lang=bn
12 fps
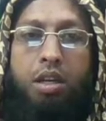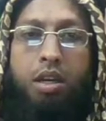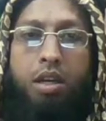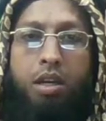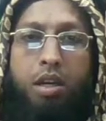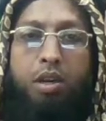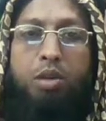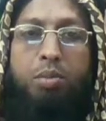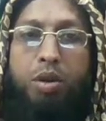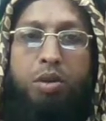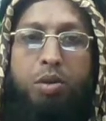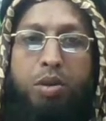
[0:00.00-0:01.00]
এলোমেলো
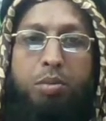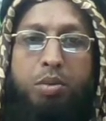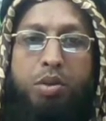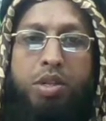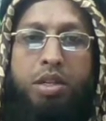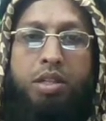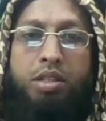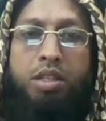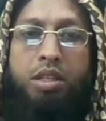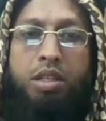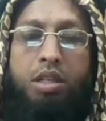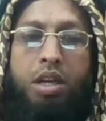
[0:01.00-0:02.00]
হয়ে বসে আছে
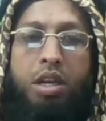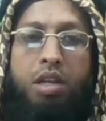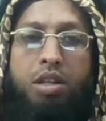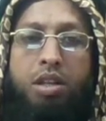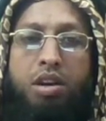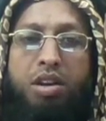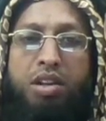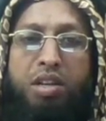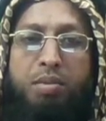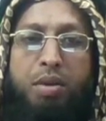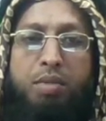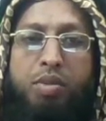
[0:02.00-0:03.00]
তাহলে
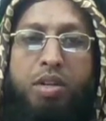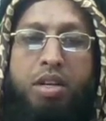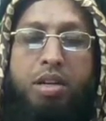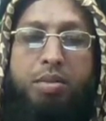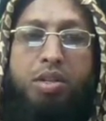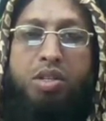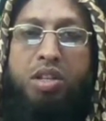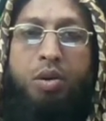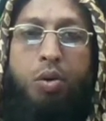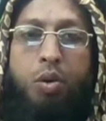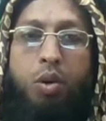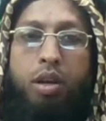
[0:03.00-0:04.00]
ইমাম সাহেব ইচ্ছা
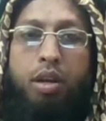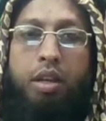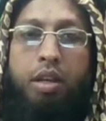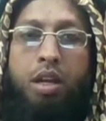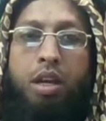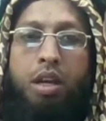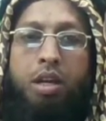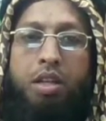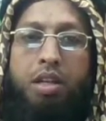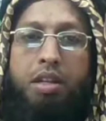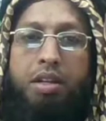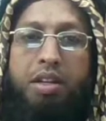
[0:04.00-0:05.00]
করলে
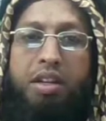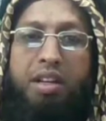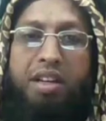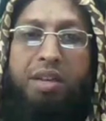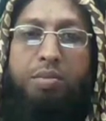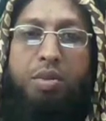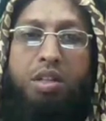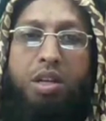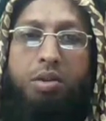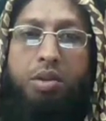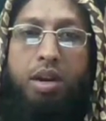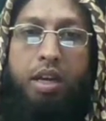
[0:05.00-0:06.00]
তাদেরকে একামত
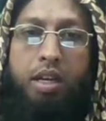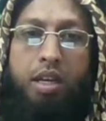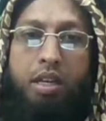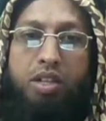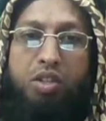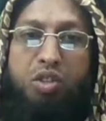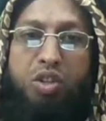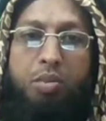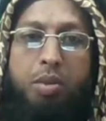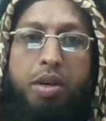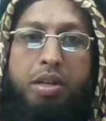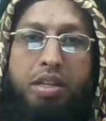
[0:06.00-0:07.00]
দেওয়ার আগে
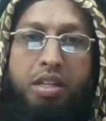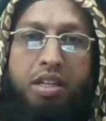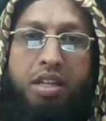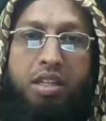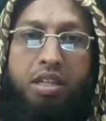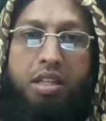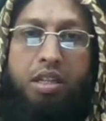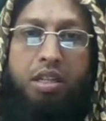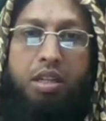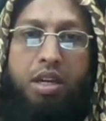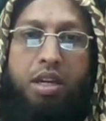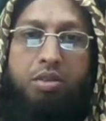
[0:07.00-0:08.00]
সবাইকে দাঁড়িয়ে
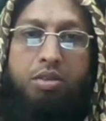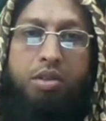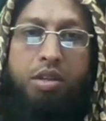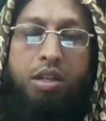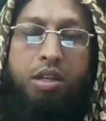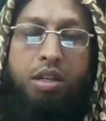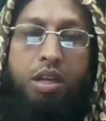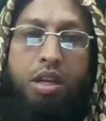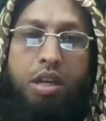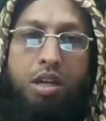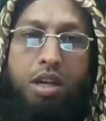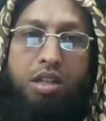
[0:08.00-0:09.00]
দাঁড় করিয়ে
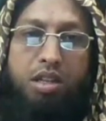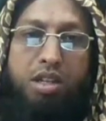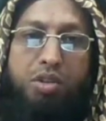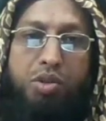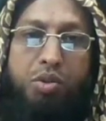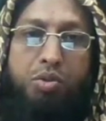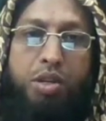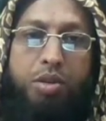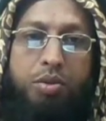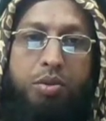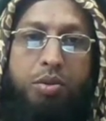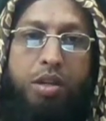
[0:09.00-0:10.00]
কাতা সোজা করে